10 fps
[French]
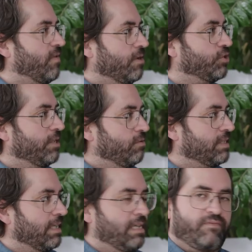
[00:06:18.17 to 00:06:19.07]
revengeait d'une
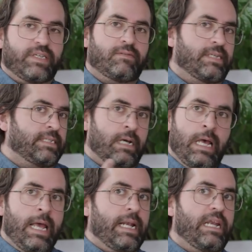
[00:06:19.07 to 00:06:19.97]
certaine façon, c'est-à-dire
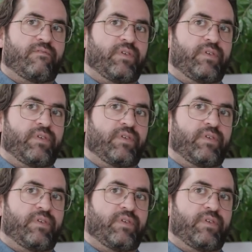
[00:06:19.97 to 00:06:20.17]
les